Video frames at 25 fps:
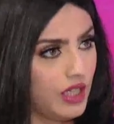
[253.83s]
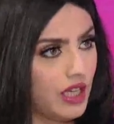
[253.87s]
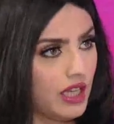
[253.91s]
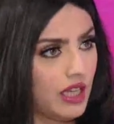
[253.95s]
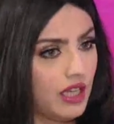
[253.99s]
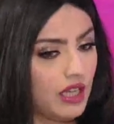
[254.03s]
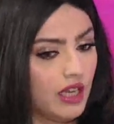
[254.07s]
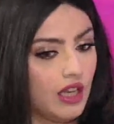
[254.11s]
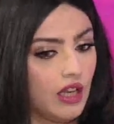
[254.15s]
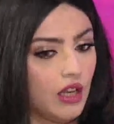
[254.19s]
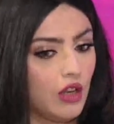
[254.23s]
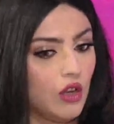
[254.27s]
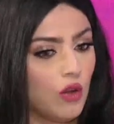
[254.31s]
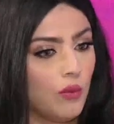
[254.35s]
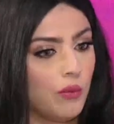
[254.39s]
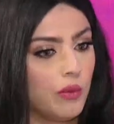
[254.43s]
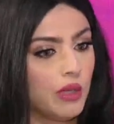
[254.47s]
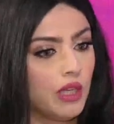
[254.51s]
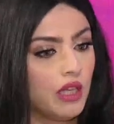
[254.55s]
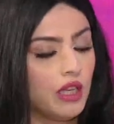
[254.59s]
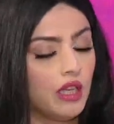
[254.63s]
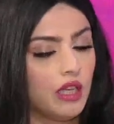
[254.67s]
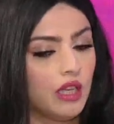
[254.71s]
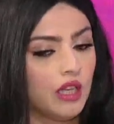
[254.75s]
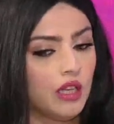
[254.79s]
يعني انه
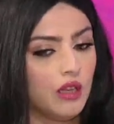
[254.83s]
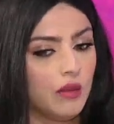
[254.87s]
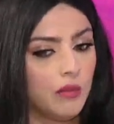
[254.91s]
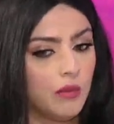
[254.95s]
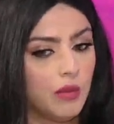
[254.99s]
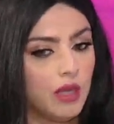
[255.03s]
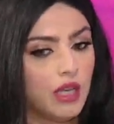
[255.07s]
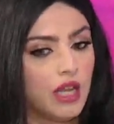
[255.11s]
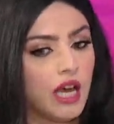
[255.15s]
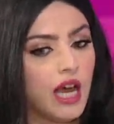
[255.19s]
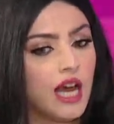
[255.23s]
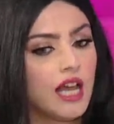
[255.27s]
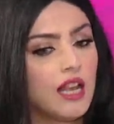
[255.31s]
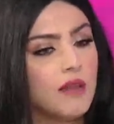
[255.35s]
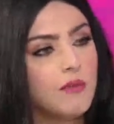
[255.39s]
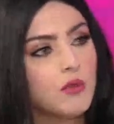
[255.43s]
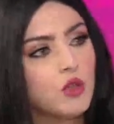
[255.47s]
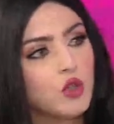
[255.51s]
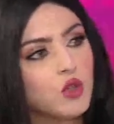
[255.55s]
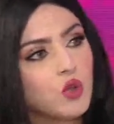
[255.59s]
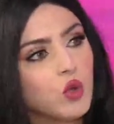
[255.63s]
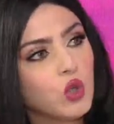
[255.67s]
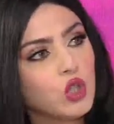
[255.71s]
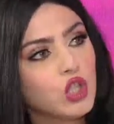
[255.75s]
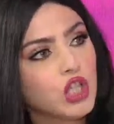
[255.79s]
من من عالم
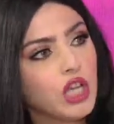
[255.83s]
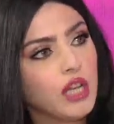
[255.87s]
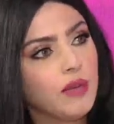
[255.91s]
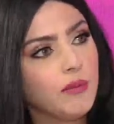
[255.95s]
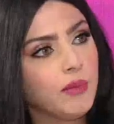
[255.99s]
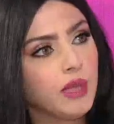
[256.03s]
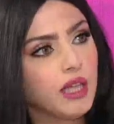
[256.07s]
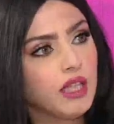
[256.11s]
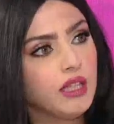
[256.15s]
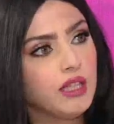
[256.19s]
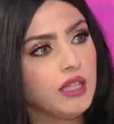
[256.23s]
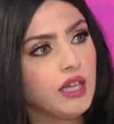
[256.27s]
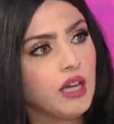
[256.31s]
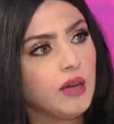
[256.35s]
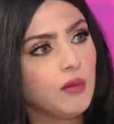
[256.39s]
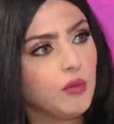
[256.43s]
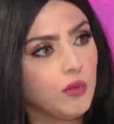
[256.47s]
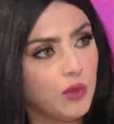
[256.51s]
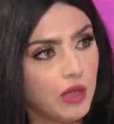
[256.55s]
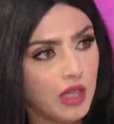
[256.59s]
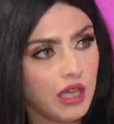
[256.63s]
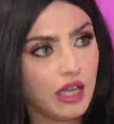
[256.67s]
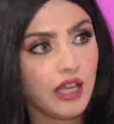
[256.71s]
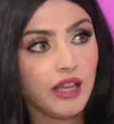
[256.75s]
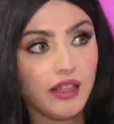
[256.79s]
السوشيال ميديا
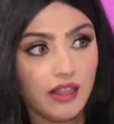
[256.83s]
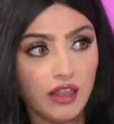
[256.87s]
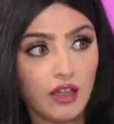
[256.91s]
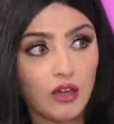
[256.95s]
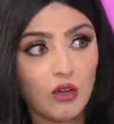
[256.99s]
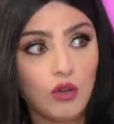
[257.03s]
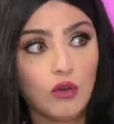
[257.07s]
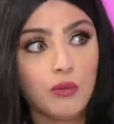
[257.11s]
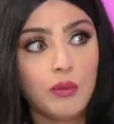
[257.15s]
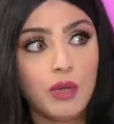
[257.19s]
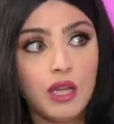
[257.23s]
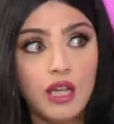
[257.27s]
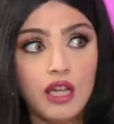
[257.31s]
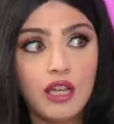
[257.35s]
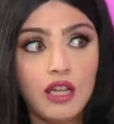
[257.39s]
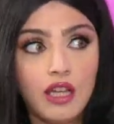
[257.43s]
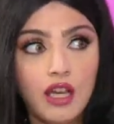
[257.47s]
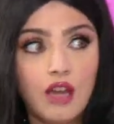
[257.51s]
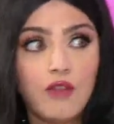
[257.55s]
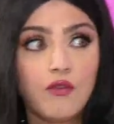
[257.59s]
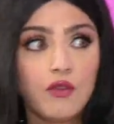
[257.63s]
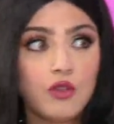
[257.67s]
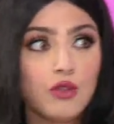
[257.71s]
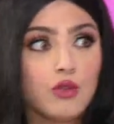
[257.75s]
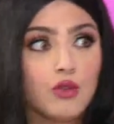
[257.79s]
ممكن اكثرهم
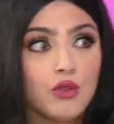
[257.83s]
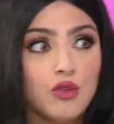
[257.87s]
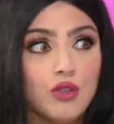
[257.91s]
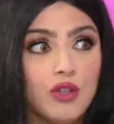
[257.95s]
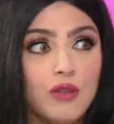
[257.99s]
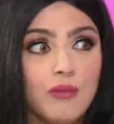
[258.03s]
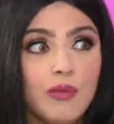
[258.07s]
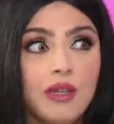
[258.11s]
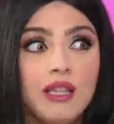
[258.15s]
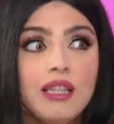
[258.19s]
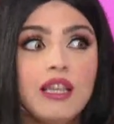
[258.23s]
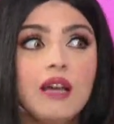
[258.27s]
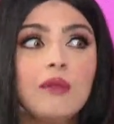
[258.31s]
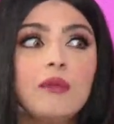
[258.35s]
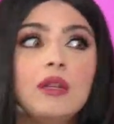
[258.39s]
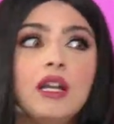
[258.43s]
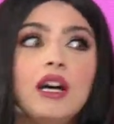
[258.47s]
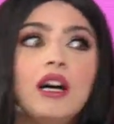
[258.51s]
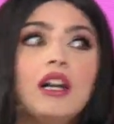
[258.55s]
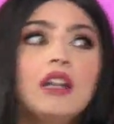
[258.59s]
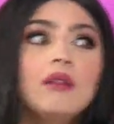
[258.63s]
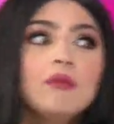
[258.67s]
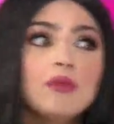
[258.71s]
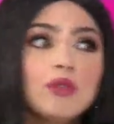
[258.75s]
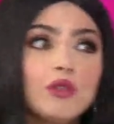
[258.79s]
كان في السوشيال ميديا من
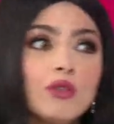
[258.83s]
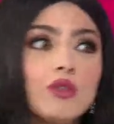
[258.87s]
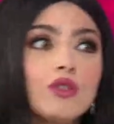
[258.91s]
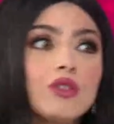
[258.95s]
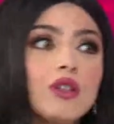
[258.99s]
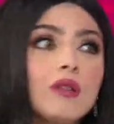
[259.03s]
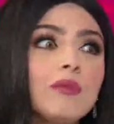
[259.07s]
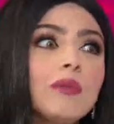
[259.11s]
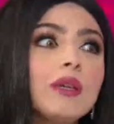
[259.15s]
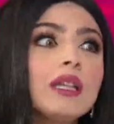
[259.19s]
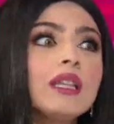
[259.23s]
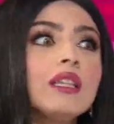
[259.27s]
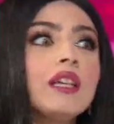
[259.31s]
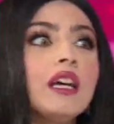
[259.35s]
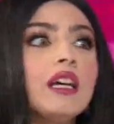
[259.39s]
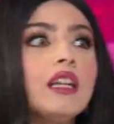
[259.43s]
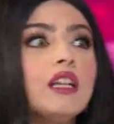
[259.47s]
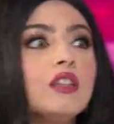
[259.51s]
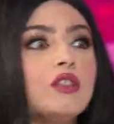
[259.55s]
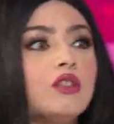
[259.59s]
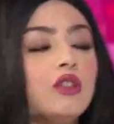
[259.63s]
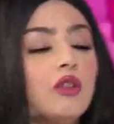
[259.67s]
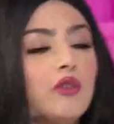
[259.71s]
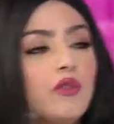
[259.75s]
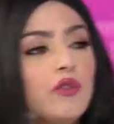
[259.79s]
عالم السوشيال ميديا الى
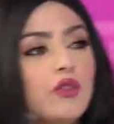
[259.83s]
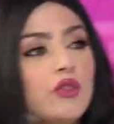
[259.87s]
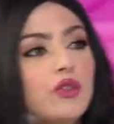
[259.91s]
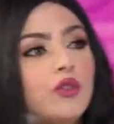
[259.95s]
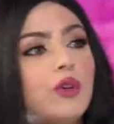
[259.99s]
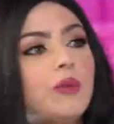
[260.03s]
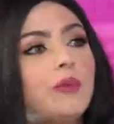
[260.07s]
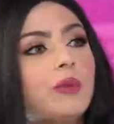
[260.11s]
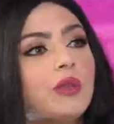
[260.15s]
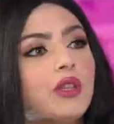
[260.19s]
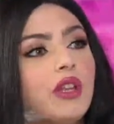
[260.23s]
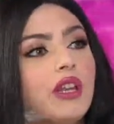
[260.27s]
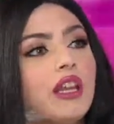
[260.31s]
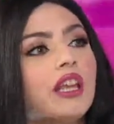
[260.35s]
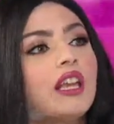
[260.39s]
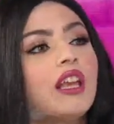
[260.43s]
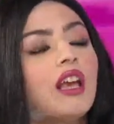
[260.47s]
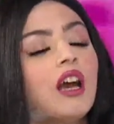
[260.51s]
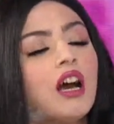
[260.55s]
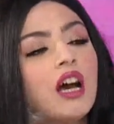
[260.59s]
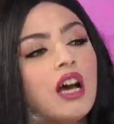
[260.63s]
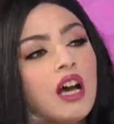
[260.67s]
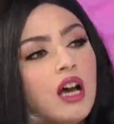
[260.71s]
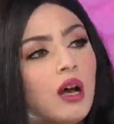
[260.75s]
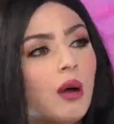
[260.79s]
التلفزيون
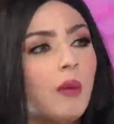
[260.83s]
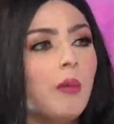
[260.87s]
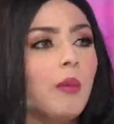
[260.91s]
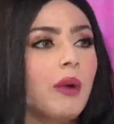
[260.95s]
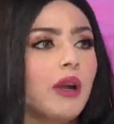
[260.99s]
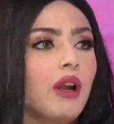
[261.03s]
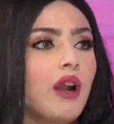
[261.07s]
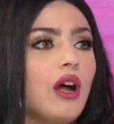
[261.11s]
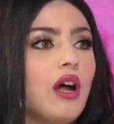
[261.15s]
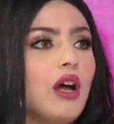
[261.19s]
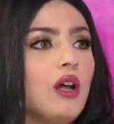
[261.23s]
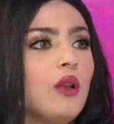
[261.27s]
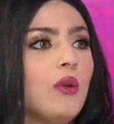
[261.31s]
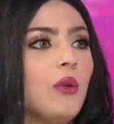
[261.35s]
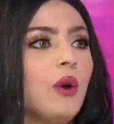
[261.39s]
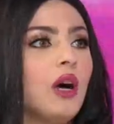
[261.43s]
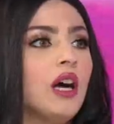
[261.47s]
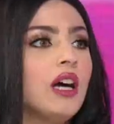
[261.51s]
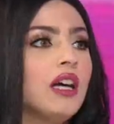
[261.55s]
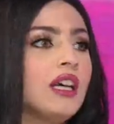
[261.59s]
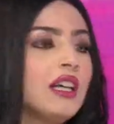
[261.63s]
بطريقه مره حلوه اصلا